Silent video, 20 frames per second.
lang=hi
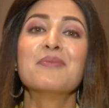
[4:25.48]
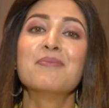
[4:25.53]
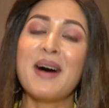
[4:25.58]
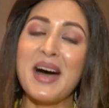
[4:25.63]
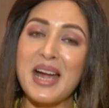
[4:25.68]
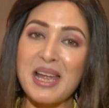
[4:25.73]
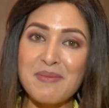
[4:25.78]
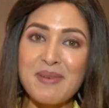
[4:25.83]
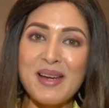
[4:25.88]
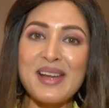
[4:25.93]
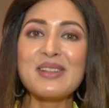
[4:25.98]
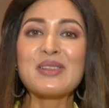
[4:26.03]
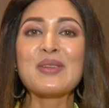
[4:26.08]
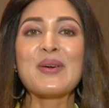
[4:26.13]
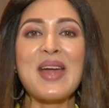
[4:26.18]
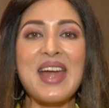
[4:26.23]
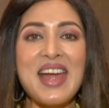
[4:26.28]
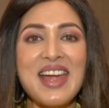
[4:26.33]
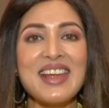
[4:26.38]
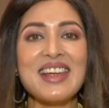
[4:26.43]
भाई बहन तो
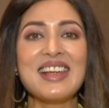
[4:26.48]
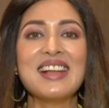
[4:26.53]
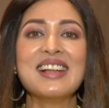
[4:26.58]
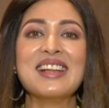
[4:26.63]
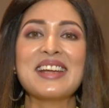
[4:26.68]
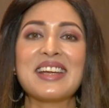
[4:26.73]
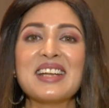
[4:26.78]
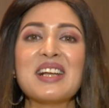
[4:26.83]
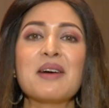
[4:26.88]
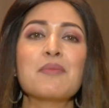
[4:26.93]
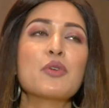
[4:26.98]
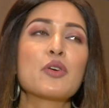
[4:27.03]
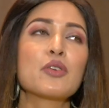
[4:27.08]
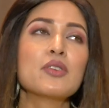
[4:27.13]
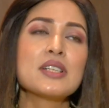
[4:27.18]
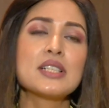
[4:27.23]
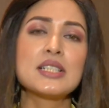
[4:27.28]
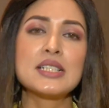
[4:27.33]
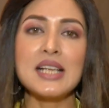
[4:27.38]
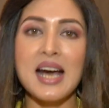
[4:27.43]
हैं ही लेकिन हम लोग
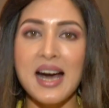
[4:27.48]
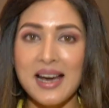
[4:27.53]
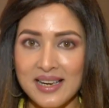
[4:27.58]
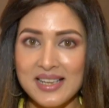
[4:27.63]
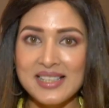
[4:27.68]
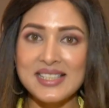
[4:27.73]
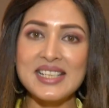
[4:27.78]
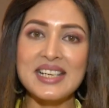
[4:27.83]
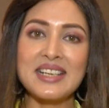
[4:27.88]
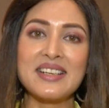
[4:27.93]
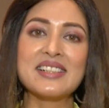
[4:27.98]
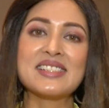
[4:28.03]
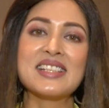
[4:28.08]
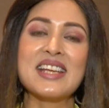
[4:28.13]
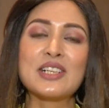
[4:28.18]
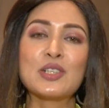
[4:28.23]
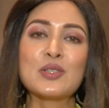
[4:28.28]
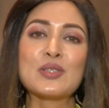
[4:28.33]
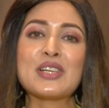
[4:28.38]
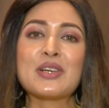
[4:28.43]
ना सारे सीक्रेट्स
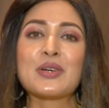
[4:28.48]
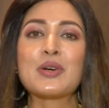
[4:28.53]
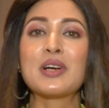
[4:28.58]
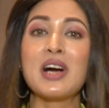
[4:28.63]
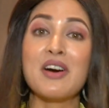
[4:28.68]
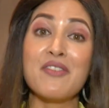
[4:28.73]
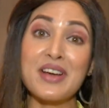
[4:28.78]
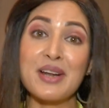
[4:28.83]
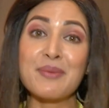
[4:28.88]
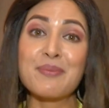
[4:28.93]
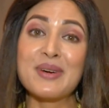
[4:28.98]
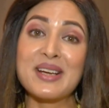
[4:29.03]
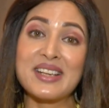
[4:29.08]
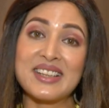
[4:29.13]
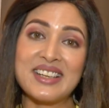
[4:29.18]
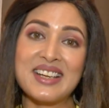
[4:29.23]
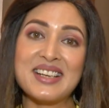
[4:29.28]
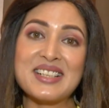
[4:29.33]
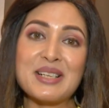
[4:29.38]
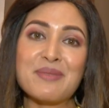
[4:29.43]
एक दूसरे को कवर अप
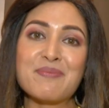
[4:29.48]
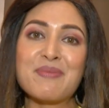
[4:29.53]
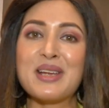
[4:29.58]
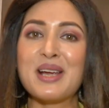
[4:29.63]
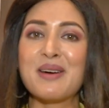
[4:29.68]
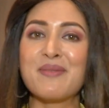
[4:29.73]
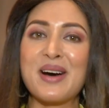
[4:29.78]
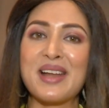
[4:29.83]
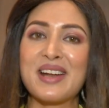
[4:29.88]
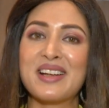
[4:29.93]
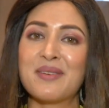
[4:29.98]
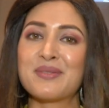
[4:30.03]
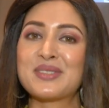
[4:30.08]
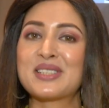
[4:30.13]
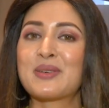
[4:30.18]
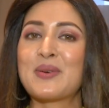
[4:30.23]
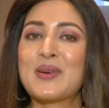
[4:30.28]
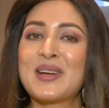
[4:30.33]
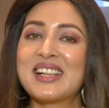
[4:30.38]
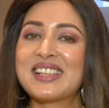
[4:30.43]
करते हैं जब भी हमारे
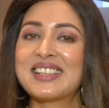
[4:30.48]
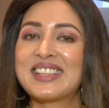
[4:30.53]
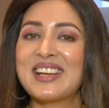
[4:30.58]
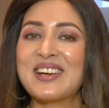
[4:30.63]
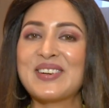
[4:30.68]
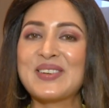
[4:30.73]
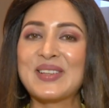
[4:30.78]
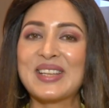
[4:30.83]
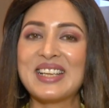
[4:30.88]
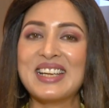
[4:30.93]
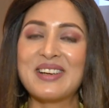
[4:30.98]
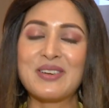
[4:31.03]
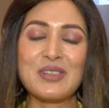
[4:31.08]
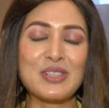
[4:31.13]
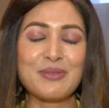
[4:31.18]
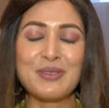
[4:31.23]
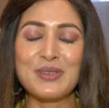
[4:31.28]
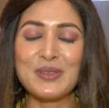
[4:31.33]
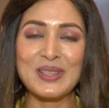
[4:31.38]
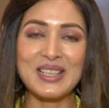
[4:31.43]
हमसे कोई गलतियाँ होती हैं
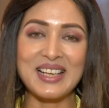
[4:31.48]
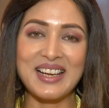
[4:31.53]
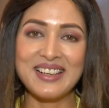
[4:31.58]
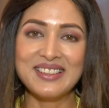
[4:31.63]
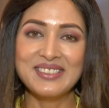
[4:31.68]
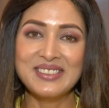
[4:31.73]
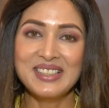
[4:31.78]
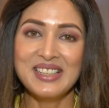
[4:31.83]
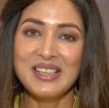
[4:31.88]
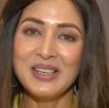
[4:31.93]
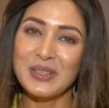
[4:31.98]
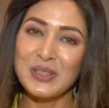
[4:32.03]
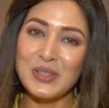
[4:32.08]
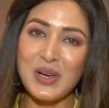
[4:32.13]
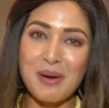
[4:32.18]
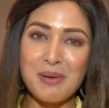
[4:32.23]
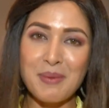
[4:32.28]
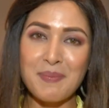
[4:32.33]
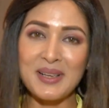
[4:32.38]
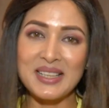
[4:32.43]
कुछ भी होता है तो
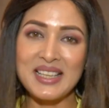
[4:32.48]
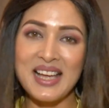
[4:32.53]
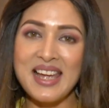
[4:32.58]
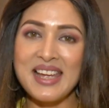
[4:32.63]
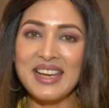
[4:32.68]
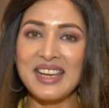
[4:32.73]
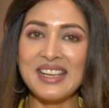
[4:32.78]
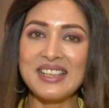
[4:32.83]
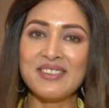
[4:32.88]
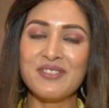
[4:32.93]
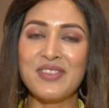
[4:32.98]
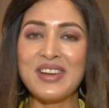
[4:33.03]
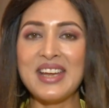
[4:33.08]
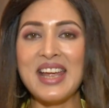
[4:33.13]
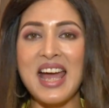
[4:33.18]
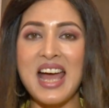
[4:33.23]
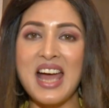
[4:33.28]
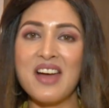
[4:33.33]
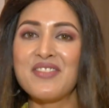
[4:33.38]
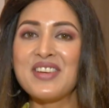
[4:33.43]
हमें पता है कि वी
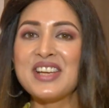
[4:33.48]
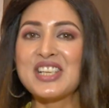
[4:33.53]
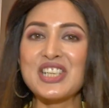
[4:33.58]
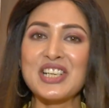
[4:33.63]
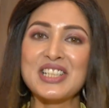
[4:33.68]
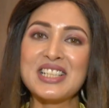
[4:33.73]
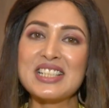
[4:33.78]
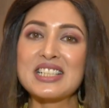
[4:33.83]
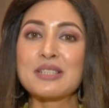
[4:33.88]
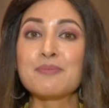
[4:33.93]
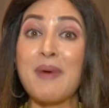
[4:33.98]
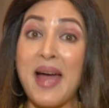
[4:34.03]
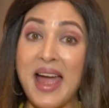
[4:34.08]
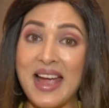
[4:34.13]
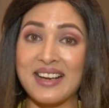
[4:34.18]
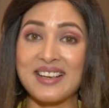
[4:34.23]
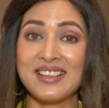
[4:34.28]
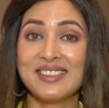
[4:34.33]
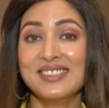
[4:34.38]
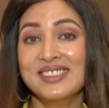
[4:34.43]
हैव ईच अदर्स
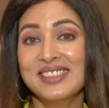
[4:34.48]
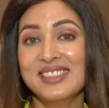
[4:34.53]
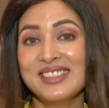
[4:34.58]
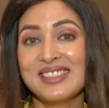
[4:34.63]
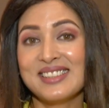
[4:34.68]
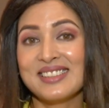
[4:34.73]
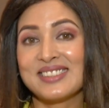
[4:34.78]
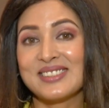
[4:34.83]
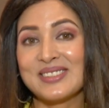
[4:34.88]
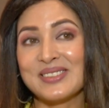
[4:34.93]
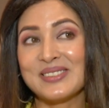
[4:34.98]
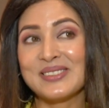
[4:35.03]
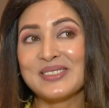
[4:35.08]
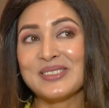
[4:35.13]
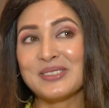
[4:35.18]
बैक सो